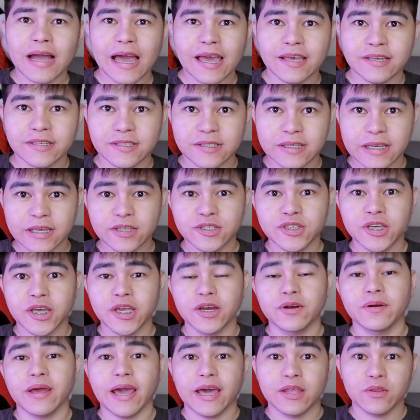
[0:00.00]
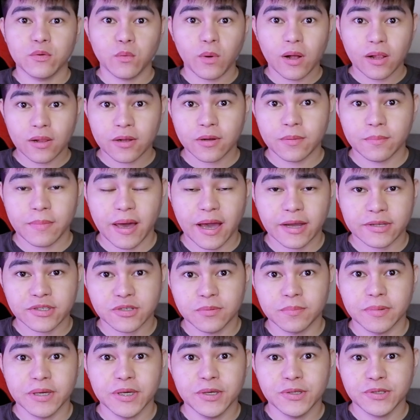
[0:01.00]
guys, Teach here and welcome back
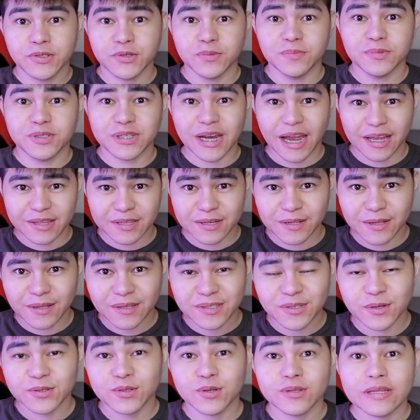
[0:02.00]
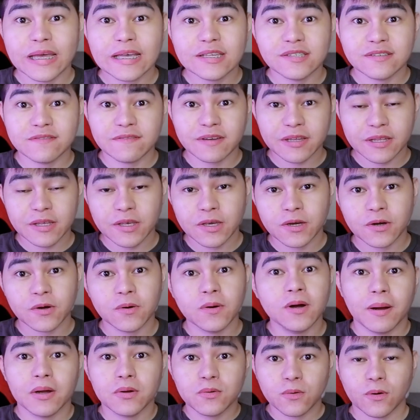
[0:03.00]
to my YouTube channel. So today's
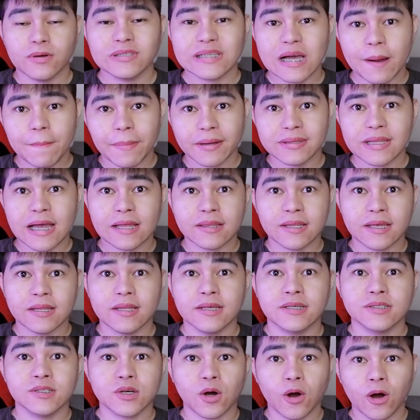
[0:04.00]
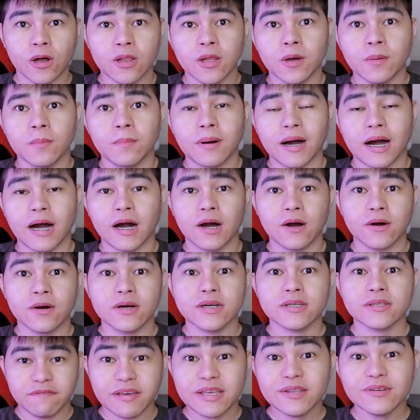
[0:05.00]
video, pag-uusapan natin is all
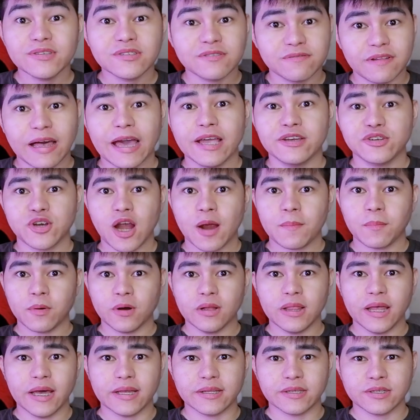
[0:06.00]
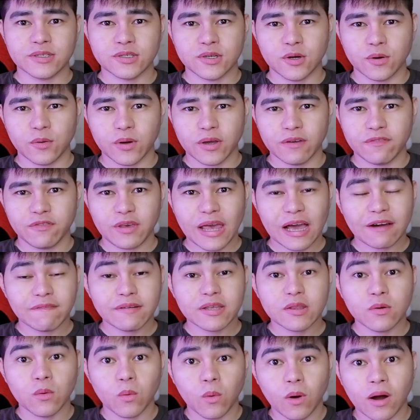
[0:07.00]
about Venus flytrap ulit. So if you
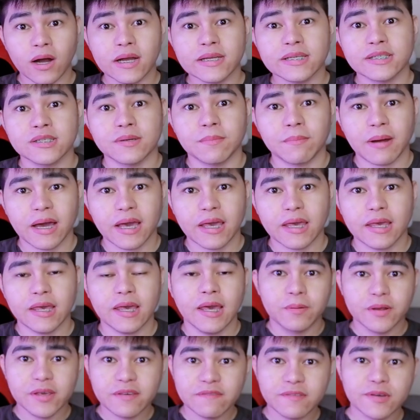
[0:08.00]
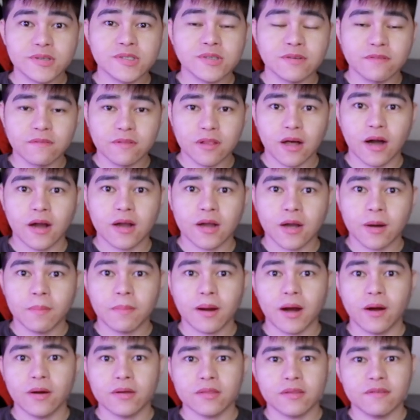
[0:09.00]
haven't watched my previous vlog
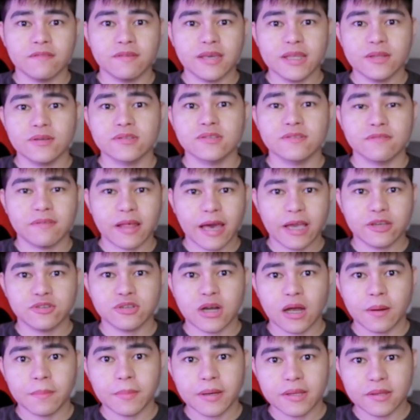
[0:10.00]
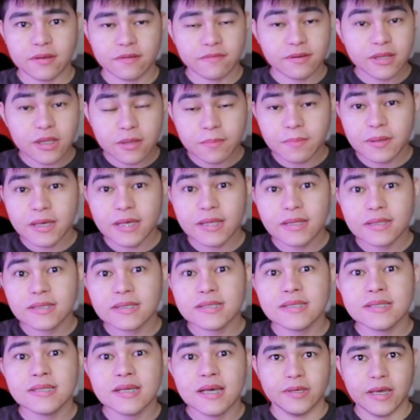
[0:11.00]
about Venus flytrap in the
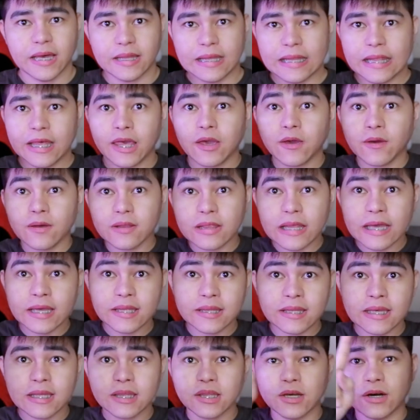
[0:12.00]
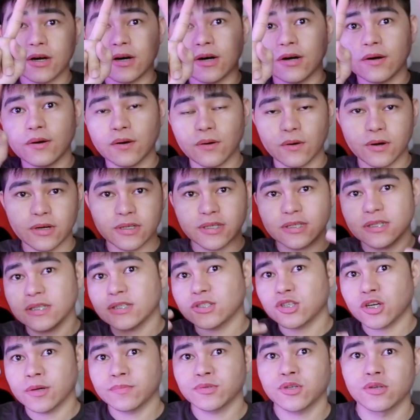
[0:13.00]
Philippines, yan, nilagay ko yung link dito or sa
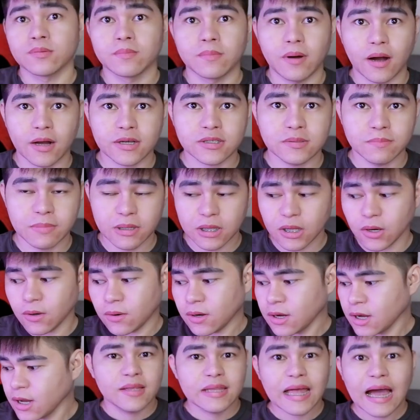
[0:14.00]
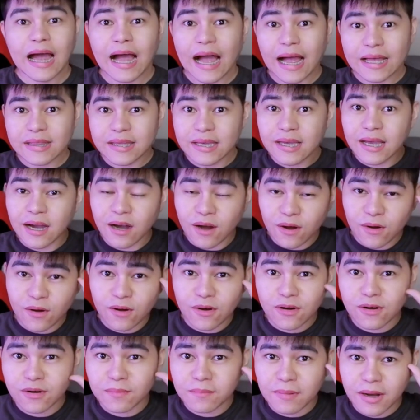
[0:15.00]
description box below na adik
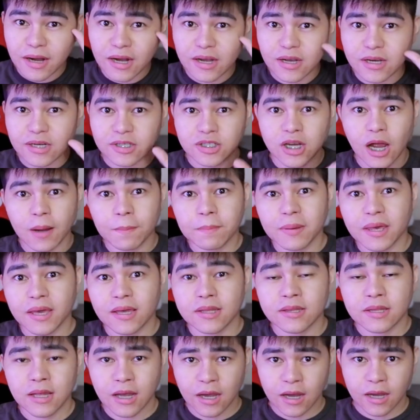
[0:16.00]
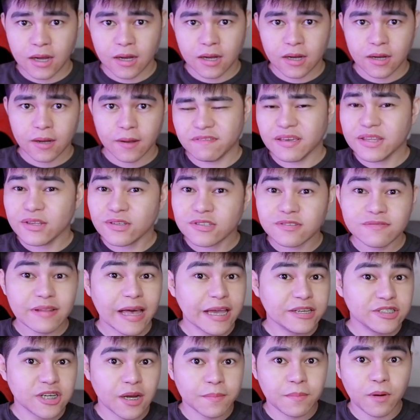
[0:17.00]
ako mag-shopping ng Venus
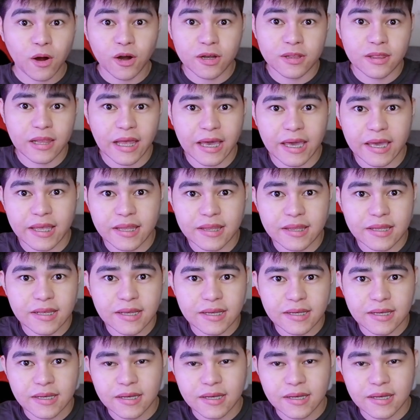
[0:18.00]
flytrap online